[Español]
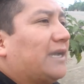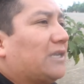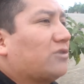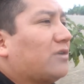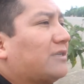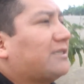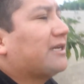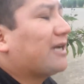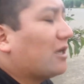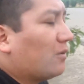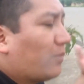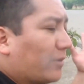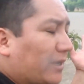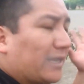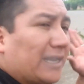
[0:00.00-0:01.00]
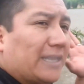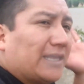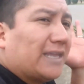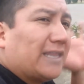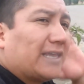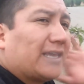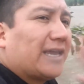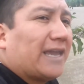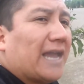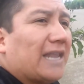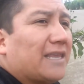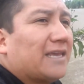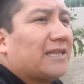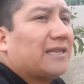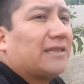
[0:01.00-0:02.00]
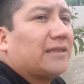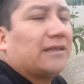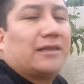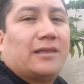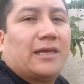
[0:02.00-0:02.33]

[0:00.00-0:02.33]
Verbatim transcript: Entonces sacaron por ahí la idea de que alguien